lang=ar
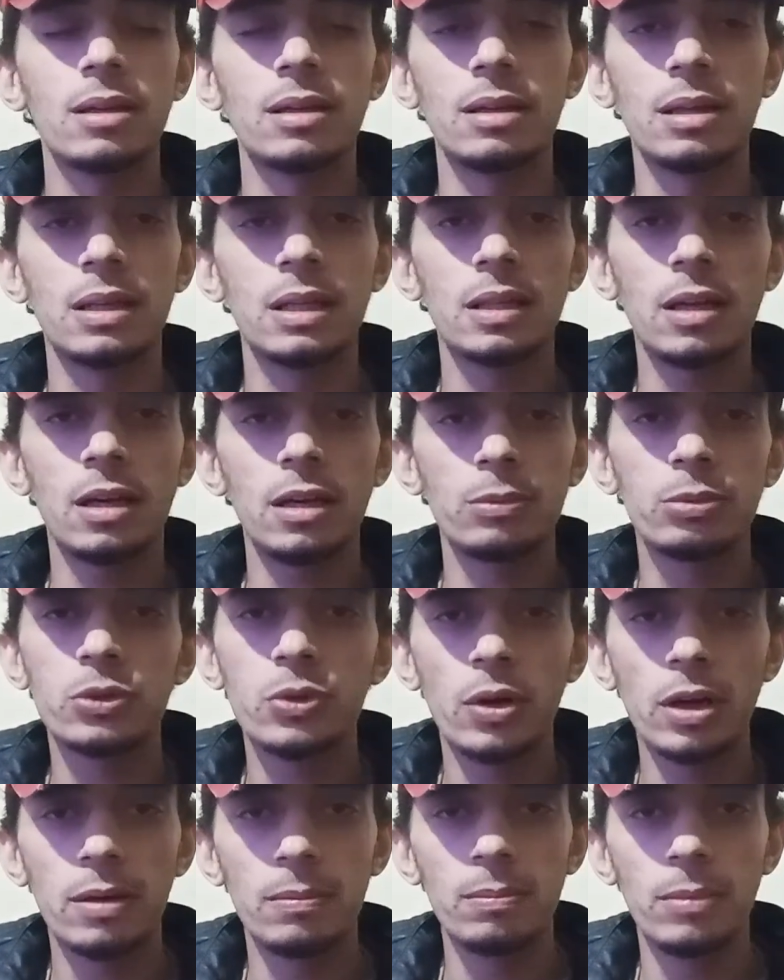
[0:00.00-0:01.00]
آه تعب
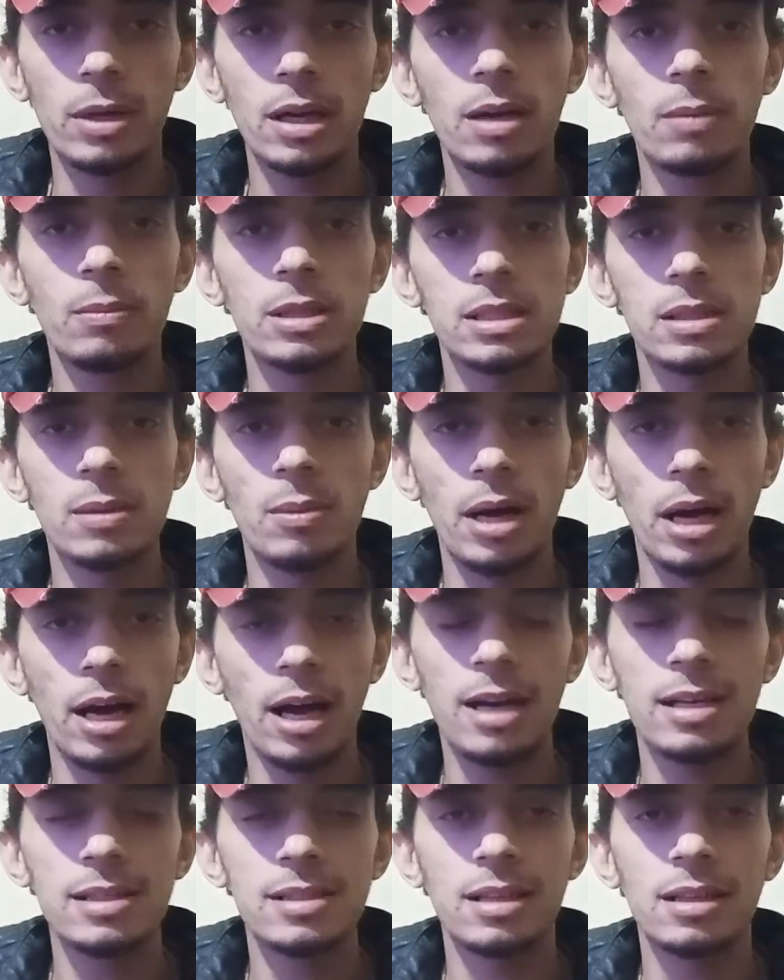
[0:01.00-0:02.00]
شويه امبارح بس
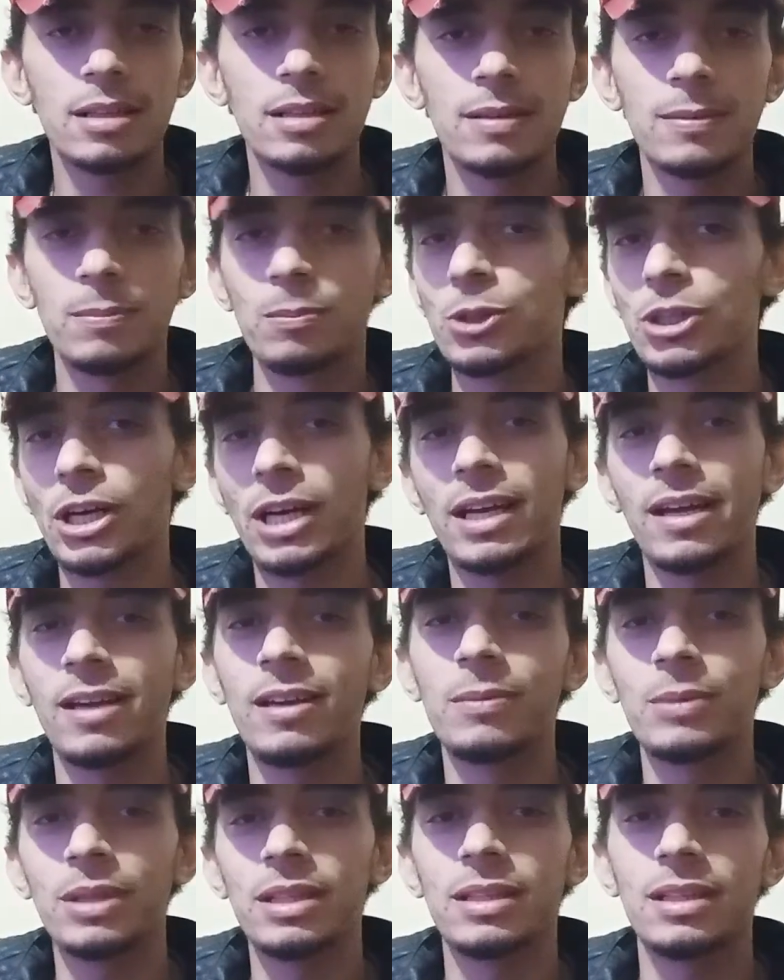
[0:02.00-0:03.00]
بقى احسن مش
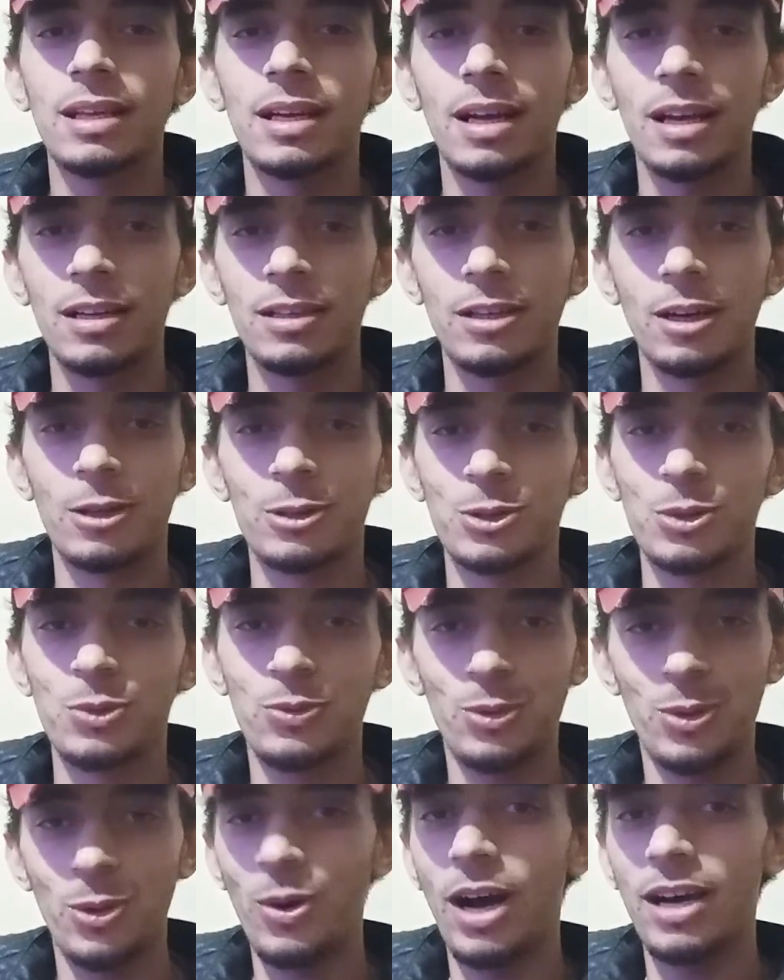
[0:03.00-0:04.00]
هتكلم كتير خلينا
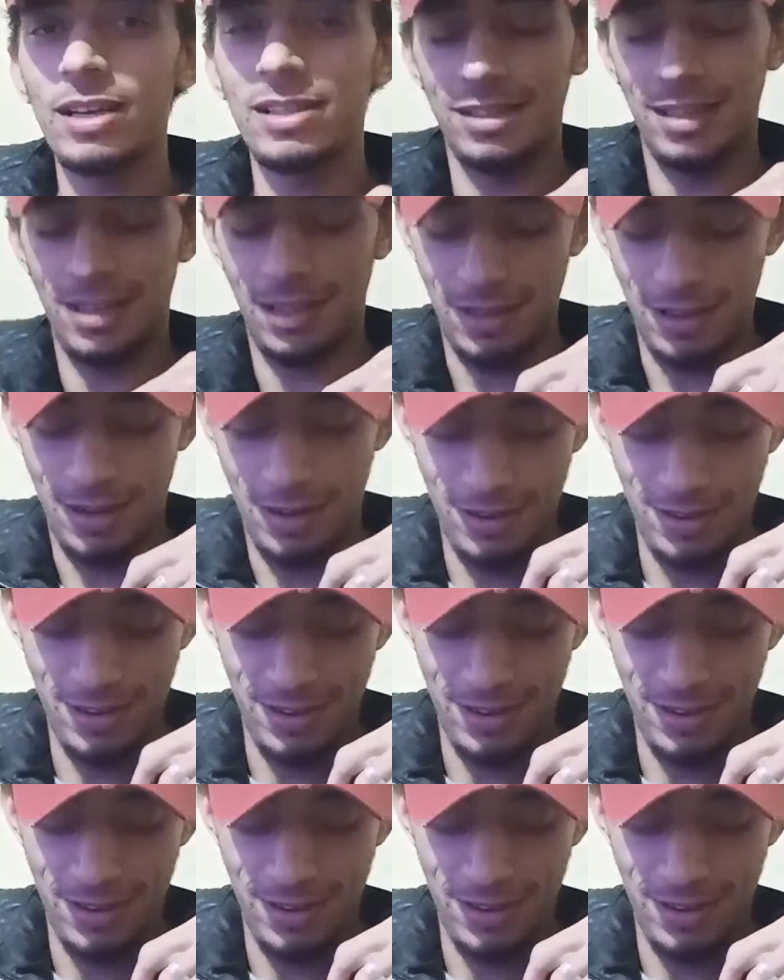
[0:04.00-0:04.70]
نشوفه هو عايز يطلع